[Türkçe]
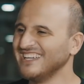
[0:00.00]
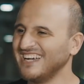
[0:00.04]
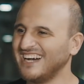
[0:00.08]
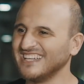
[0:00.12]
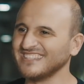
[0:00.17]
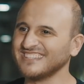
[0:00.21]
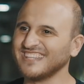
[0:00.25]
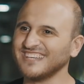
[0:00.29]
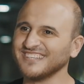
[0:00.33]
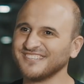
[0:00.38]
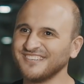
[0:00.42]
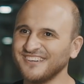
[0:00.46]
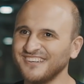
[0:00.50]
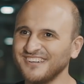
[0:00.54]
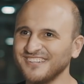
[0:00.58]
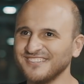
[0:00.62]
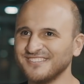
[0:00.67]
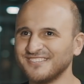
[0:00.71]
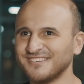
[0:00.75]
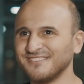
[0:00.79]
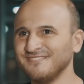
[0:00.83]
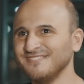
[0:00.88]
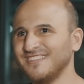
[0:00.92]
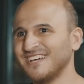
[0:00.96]
Hatta
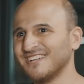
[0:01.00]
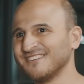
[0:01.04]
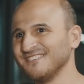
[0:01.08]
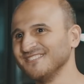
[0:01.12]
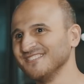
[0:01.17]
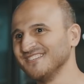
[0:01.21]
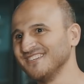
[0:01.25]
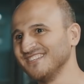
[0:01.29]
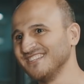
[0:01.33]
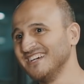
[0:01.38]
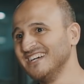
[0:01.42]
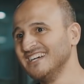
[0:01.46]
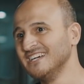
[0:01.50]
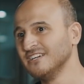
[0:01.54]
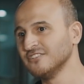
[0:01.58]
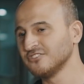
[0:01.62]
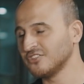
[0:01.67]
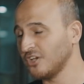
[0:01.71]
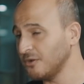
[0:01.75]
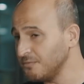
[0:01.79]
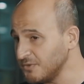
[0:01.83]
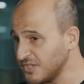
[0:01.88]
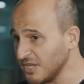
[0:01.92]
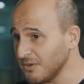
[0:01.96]
şöyle durumlar oluyordu.
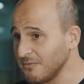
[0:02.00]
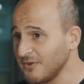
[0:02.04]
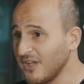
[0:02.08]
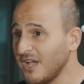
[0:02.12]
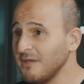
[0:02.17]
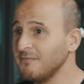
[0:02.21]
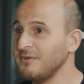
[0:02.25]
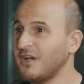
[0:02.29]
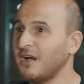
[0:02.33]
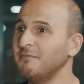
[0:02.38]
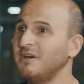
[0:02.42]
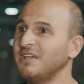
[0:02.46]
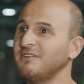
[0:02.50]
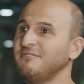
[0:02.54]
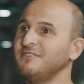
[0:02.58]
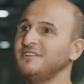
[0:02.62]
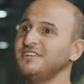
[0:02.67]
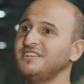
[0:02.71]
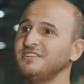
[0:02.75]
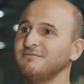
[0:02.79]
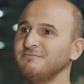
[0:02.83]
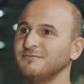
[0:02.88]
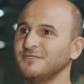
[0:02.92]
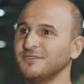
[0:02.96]
Tabi tabi abi haber
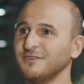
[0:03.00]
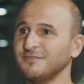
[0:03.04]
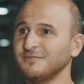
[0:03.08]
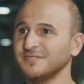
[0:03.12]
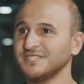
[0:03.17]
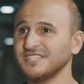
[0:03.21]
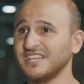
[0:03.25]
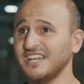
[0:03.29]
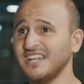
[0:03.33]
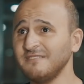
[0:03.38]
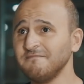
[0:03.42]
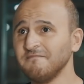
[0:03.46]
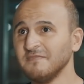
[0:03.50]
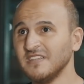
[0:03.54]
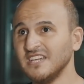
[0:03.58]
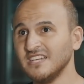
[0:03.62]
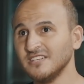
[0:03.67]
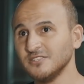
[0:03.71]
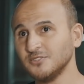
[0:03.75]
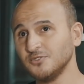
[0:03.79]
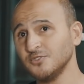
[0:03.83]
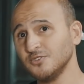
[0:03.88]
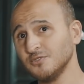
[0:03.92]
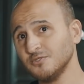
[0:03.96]
veririm diyor mesela.
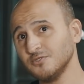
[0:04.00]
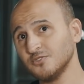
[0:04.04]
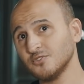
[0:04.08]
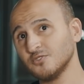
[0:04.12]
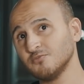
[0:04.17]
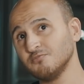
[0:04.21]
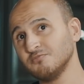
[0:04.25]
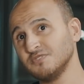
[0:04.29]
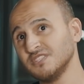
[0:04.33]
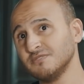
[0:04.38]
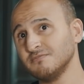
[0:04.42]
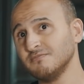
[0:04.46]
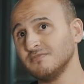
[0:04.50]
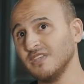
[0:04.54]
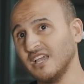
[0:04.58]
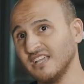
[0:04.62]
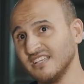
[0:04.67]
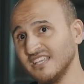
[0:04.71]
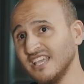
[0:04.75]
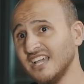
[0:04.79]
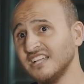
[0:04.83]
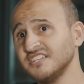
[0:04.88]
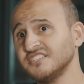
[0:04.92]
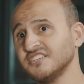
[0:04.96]
Çünkü biz
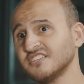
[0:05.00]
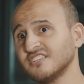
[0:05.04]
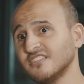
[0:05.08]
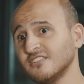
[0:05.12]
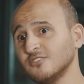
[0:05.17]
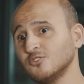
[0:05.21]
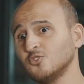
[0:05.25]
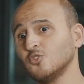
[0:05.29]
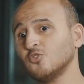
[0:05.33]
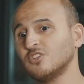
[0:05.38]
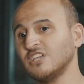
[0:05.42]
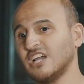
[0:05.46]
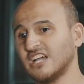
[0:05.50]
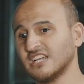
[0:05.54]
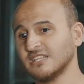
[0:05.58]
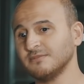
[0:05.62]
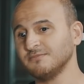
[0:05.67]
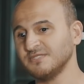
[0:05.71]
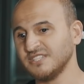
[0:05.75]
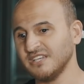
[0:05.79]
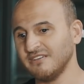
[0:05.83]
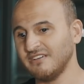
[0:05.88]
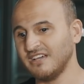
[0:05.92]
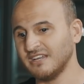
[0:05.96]
yani gerçekten de çok
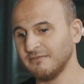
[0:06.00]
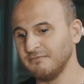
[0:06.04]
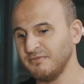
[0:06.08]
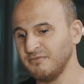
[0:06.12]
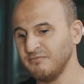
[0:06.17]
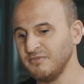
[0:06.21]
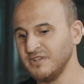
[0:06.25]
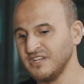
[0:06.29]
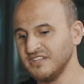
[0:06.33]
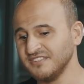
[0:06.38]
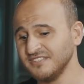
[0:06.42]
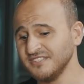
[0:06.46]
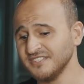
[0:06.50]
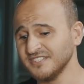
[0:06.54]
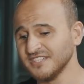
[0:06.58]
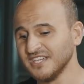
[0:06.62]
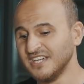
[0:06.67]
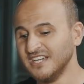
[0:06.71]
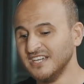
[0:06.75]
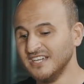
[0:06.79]
yardımsever bir milletiz.